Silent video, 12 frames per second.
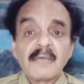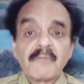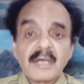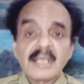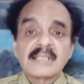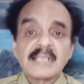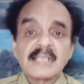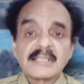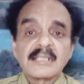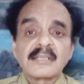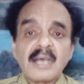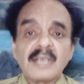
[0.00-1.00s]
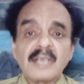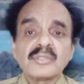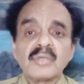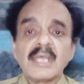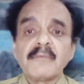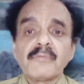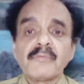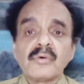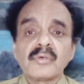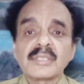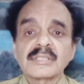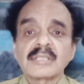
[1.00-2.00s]
वरना सियासतदान जो हैं
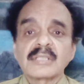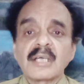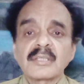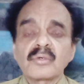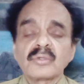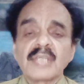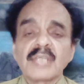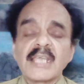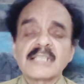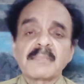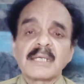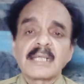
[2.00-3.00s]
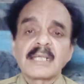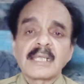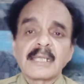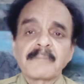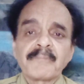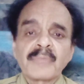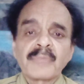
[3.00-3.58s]
वो इस गंद को नहीं समेटेंगे